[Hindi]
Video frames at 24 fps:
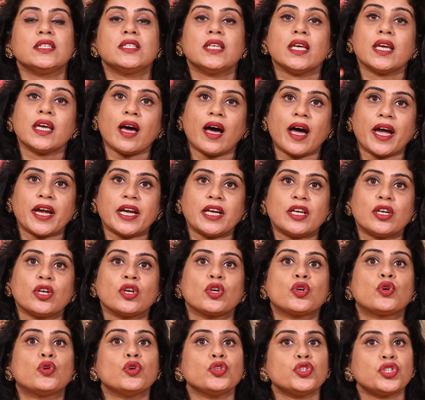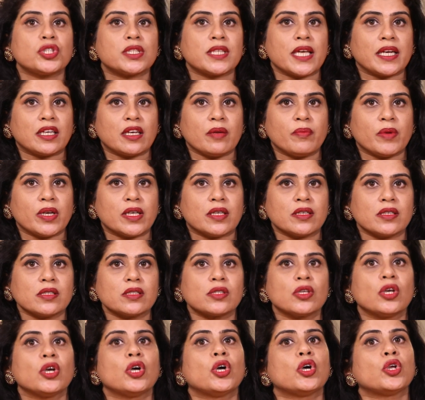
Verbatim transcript: ये हाइट कुछ सेंटीमीटर्स